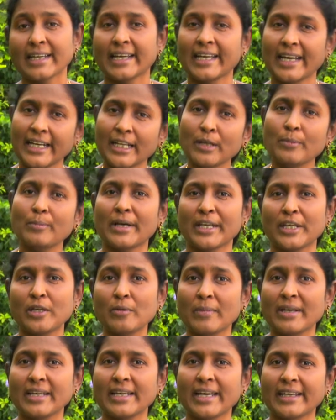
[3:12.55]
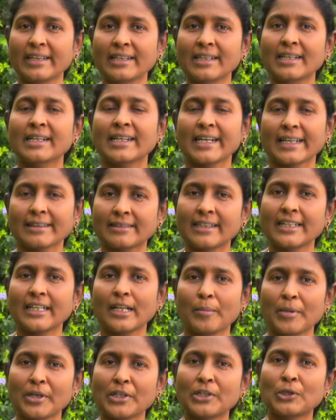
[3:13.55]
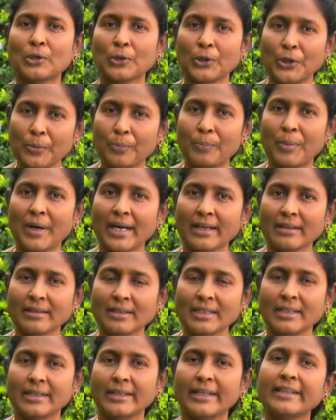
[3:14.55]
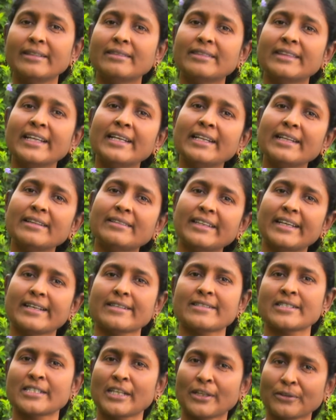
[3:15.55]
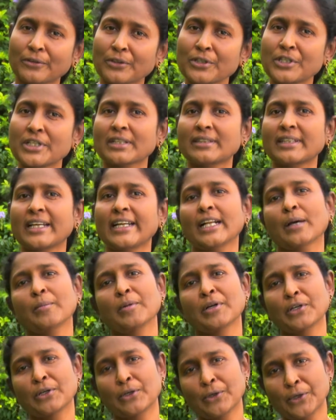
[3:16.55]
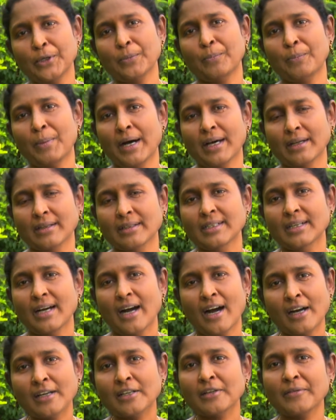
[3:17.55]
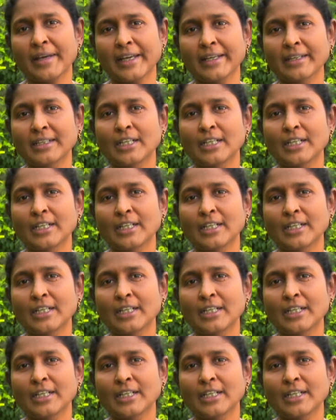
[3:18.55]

கன மகிமையை கர்த்தர் நமக்கு கொடுப்பார் நித்திய நித்திய சந்தோஷத்தை நமக்கு கொடுப்பார் ஆகவே